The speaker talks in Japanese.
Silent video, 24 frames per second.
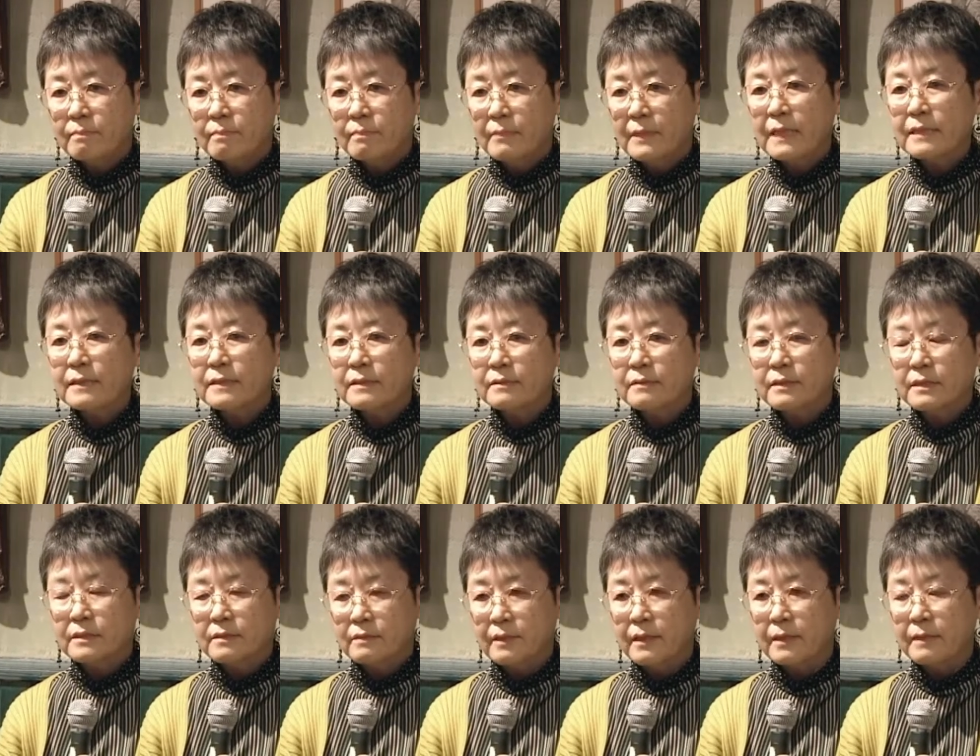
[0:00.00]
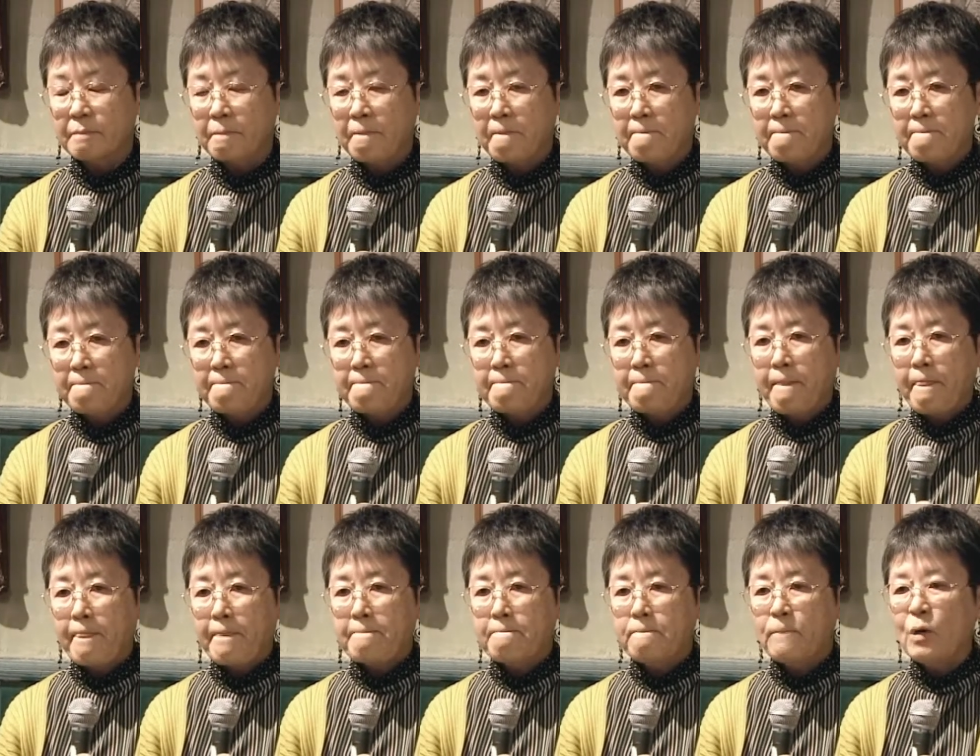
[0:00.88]
なんていうんですね
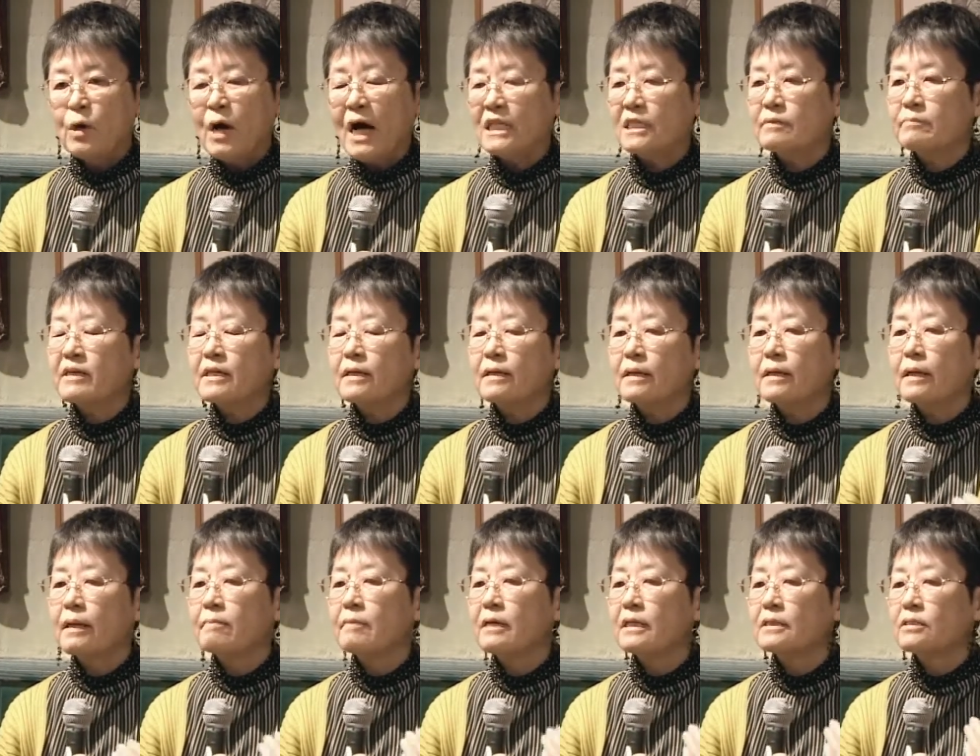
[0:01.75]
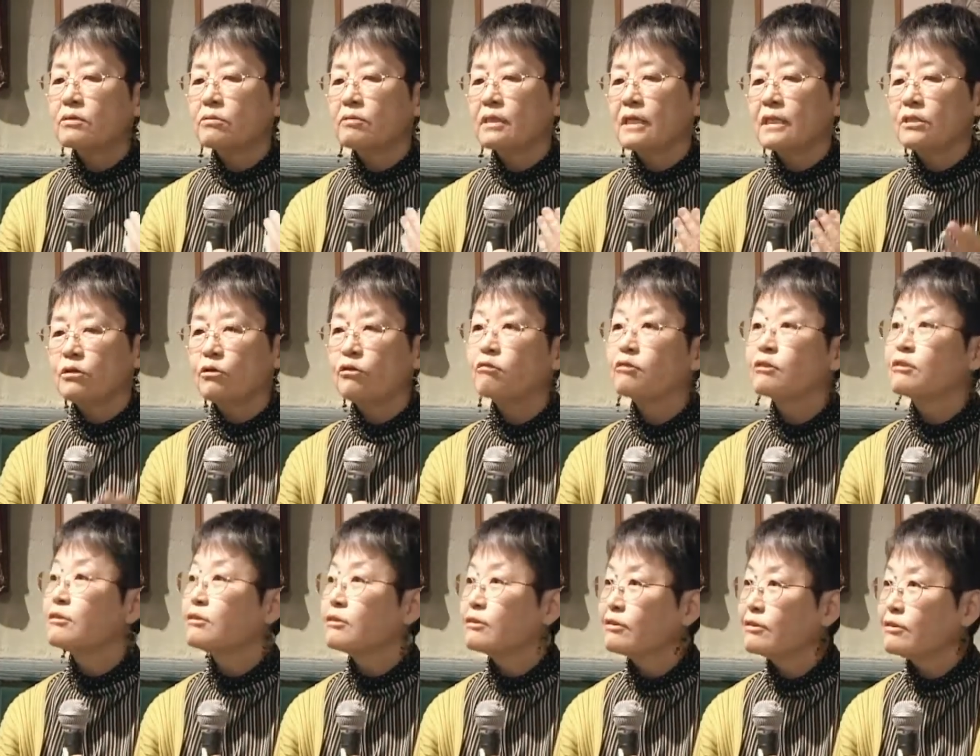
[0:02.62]
もう初めからあまりそんなに要
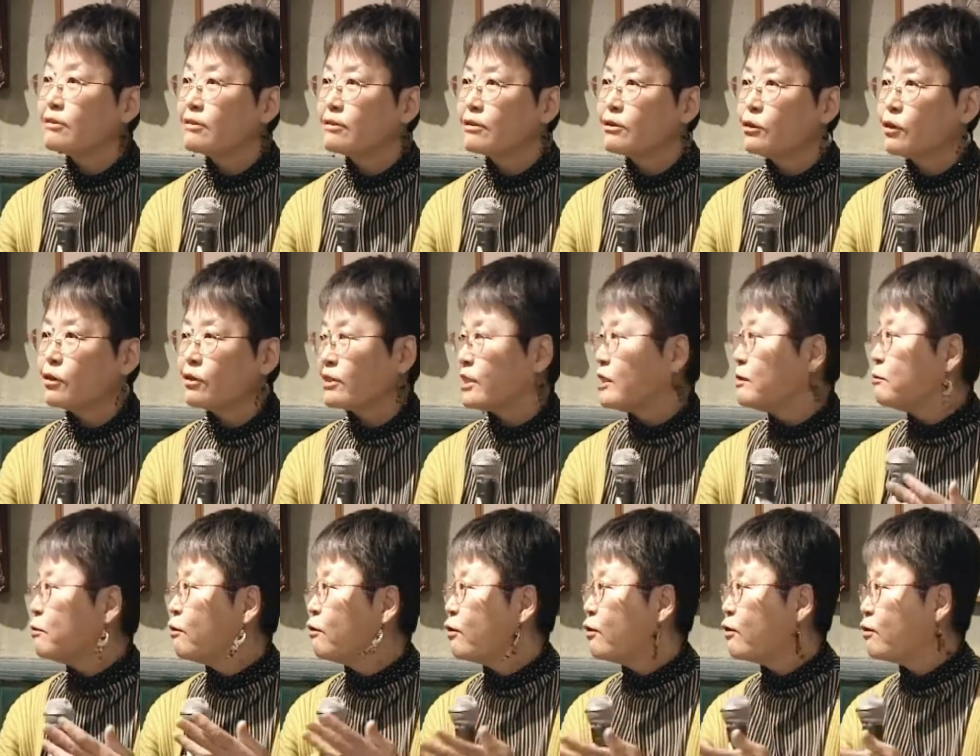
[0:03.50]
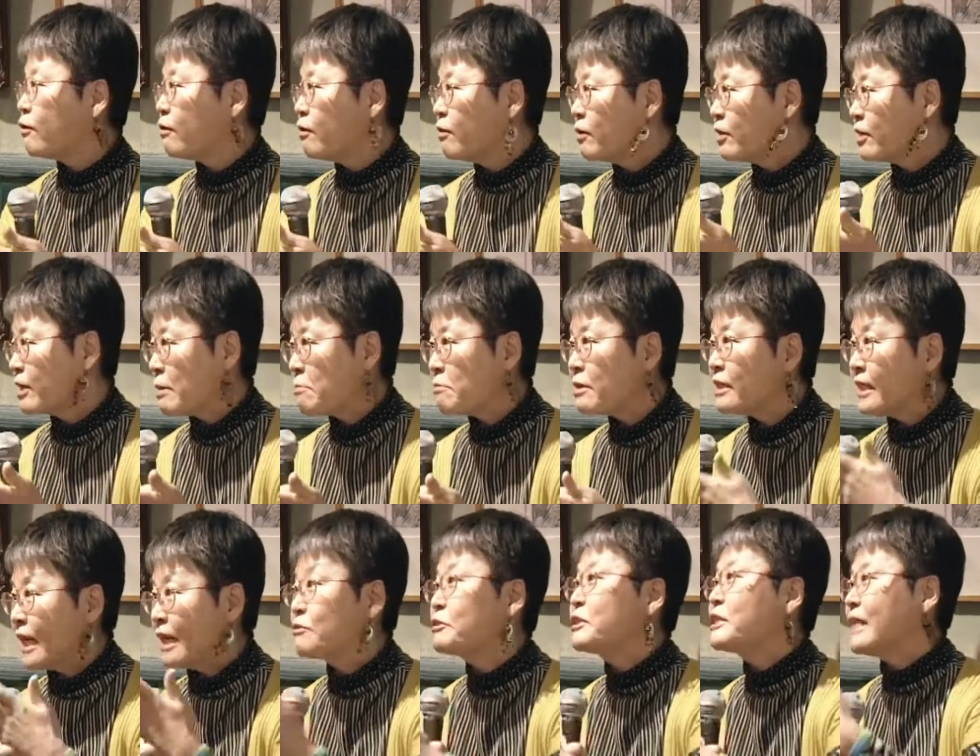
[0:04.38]
求希望をあんまり
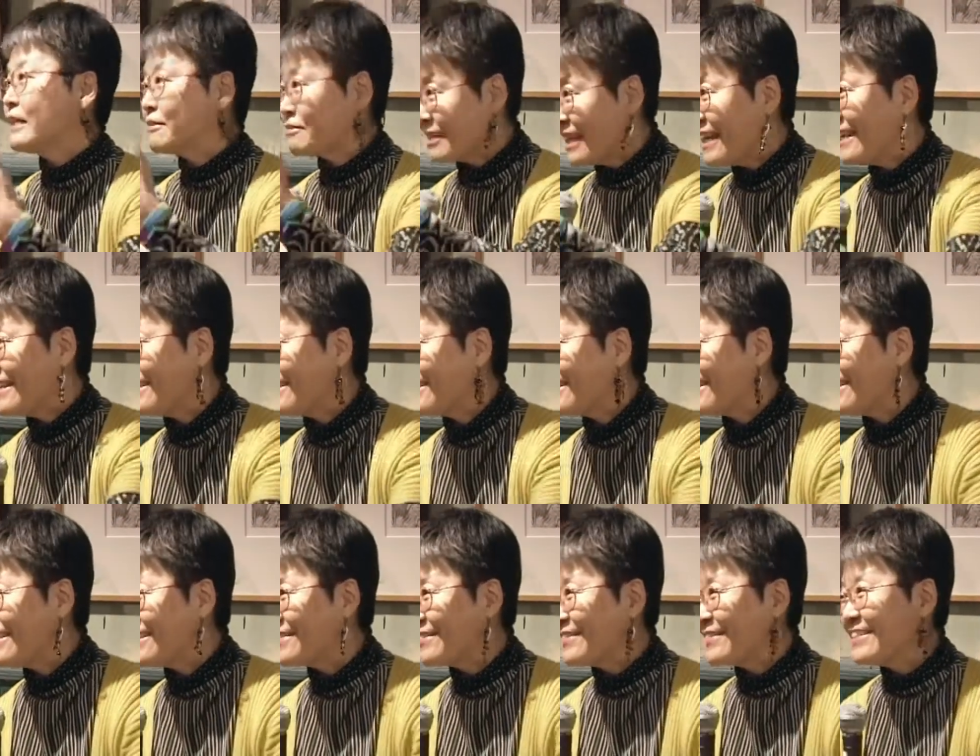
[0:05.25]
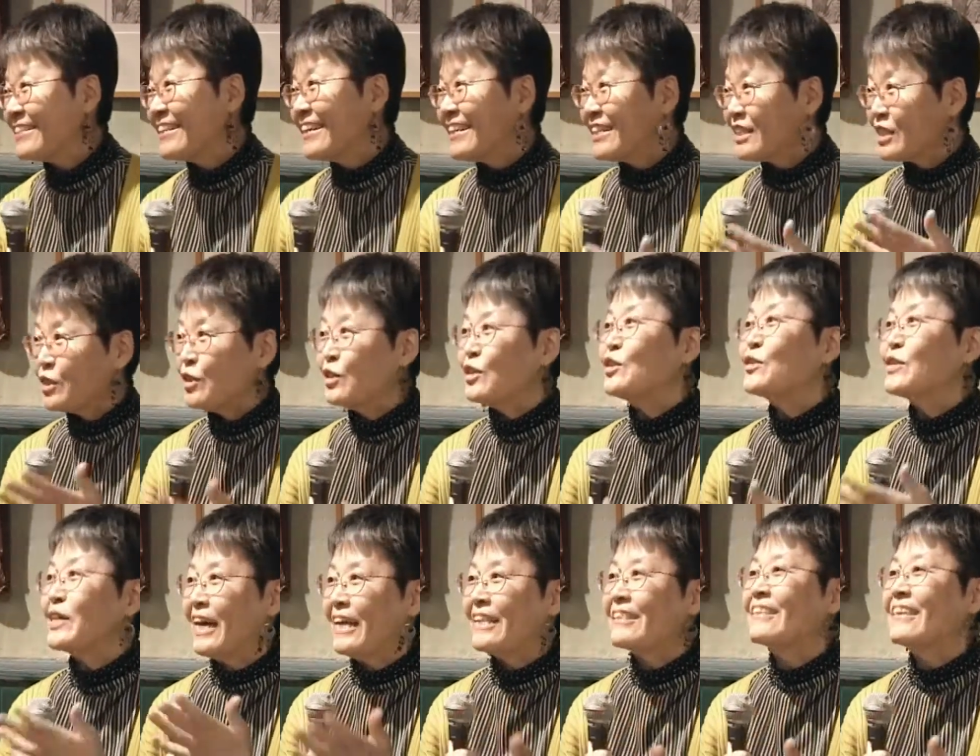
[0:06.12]
託したくないっていうそういう
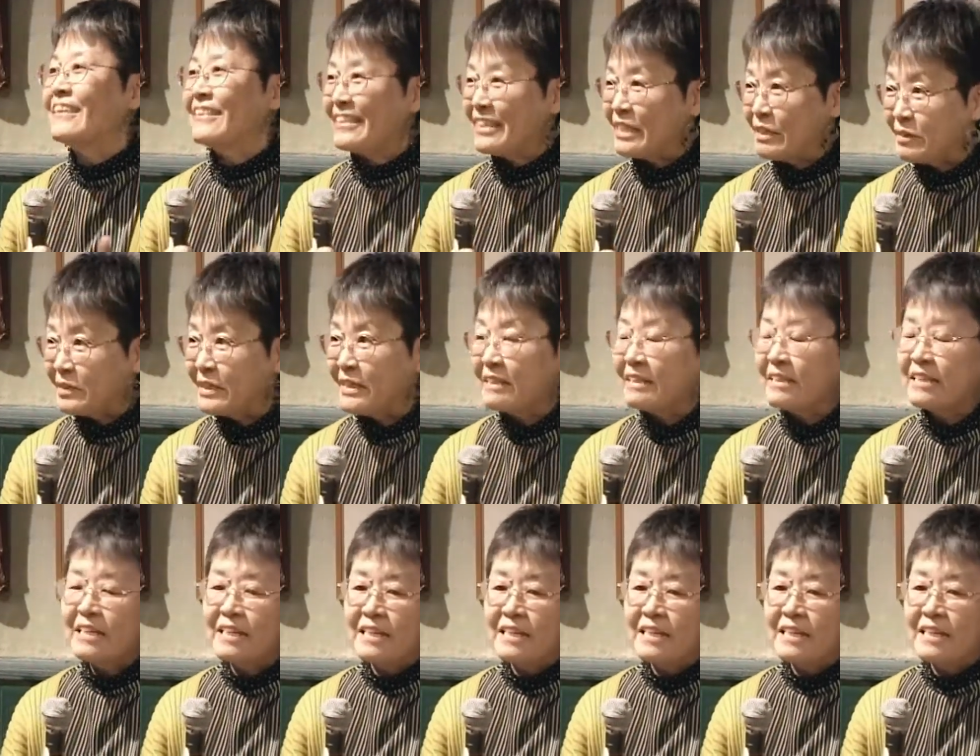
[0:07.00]
のがあったんですよね。